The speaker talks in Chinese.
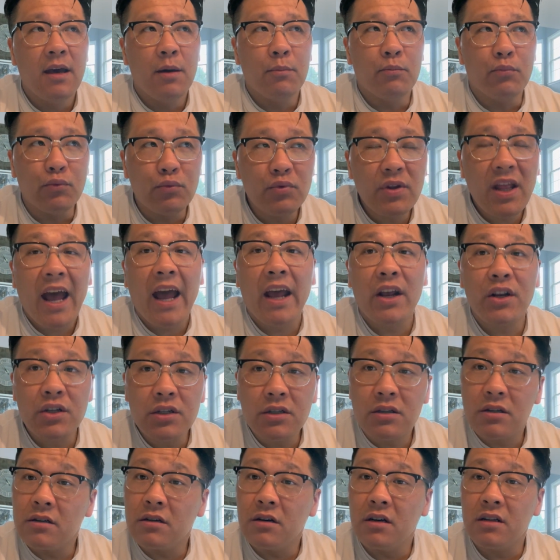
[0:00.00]
不太
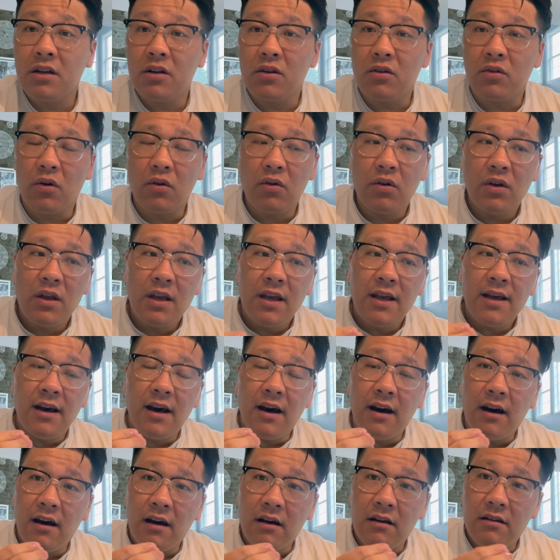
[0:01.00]
适合这种
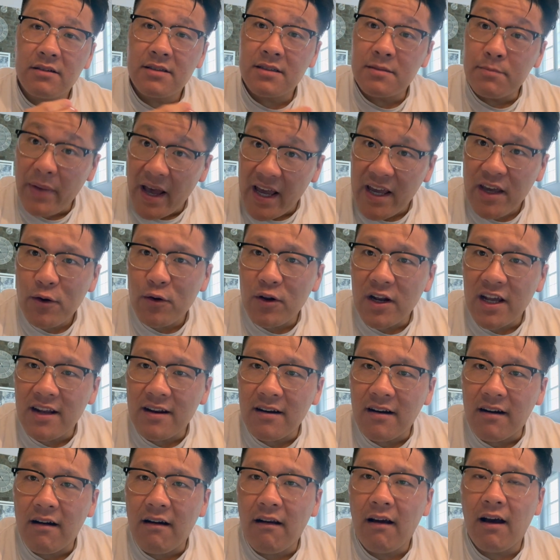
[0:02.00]
啊
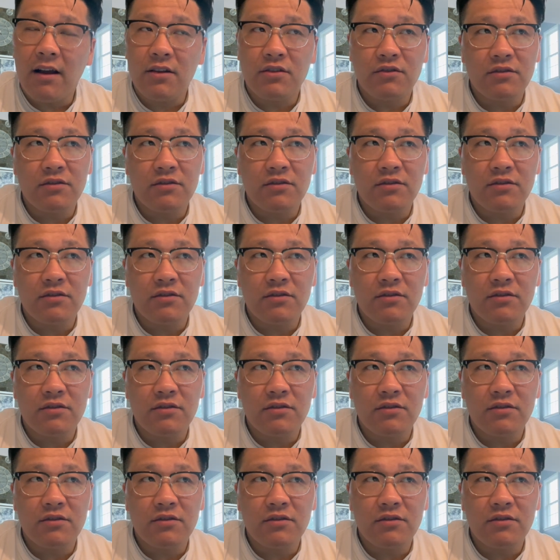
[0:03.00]
speculator 啊，